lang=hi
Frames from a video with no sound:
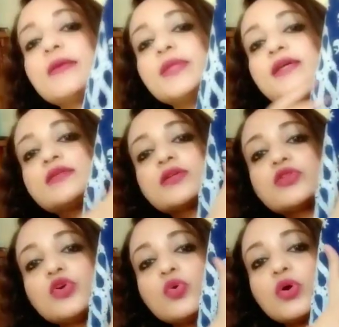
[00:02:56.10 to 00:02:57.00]
आप देख
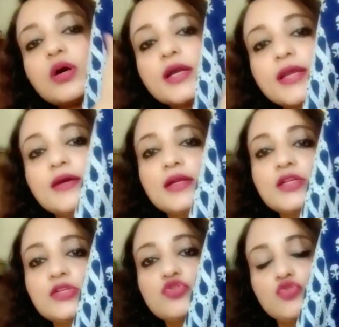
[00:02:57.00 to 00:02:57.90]
सकते हो खड़ी
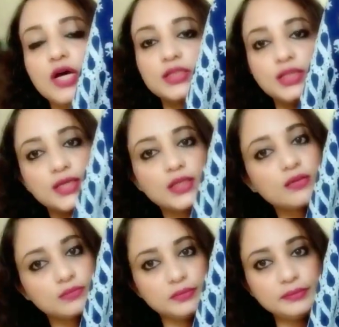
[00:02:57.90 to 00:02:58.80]
खड़ी जो आती है ना